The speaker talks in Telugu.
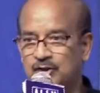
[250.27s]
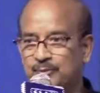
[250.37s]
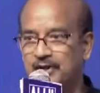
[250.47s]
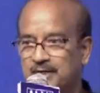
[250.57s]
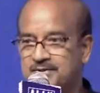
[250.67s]

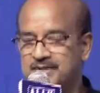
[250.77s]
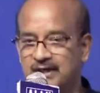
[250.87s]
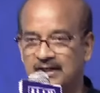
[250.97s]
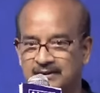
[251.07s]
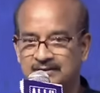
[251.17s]
ఉదయపూర్
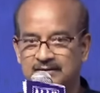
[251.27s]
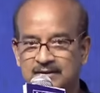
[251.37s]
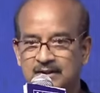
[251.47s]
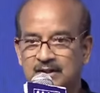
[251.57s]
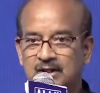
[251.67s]
నమస్కారం
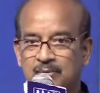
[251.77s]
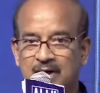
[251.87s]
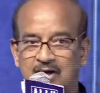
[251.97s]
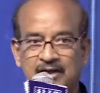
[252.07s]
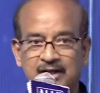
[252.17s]

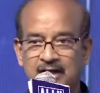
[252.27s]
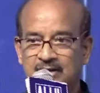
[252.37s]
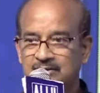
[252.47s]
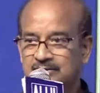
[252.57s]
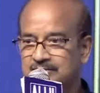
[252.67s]
మావయ్య
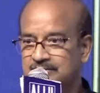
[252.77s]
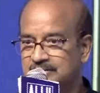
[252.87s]
గారు